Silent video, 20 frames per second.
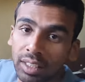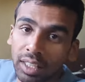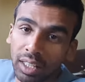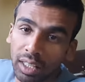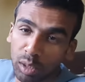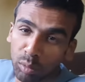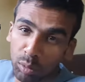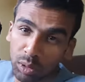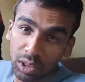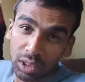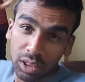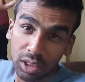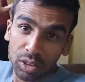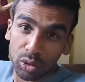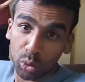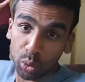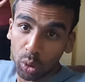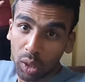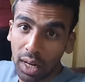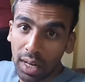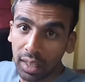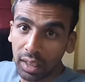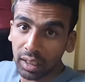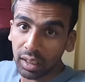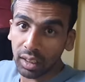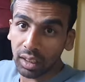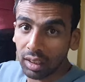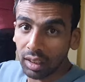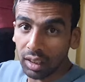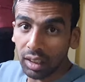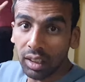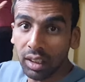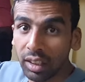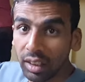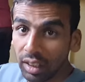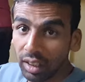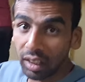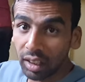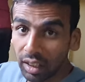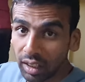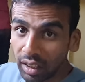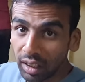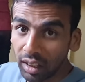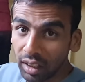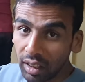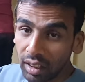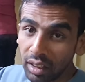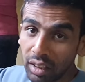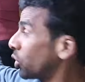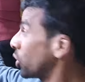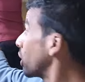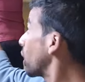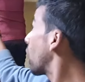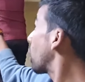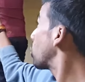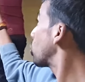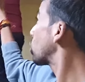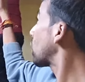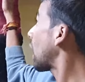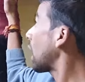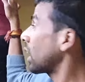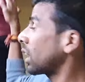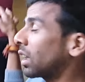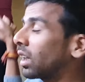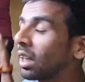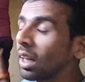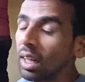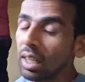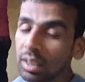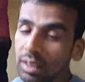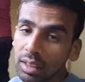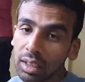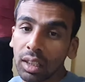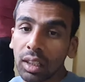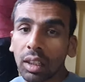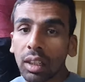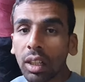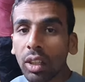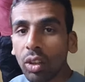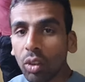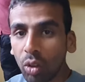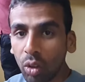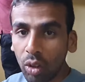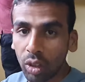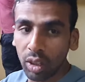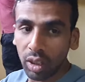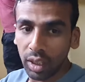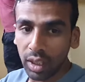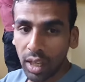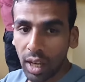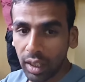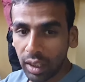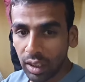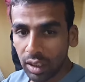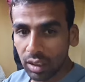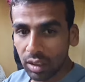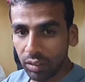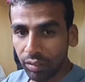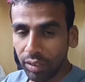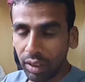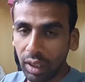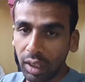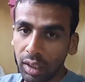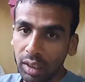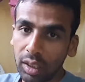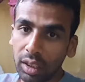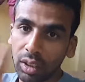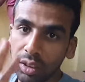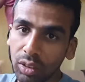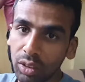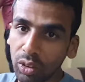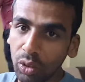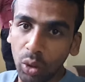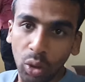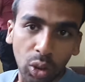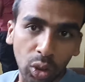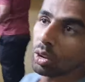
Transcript: ये अगरबत्ती सुखाने के लिए है तो ये अब उतार के यहाँ से कहीं और ले जाके शिफ्ट कर देंगे इनको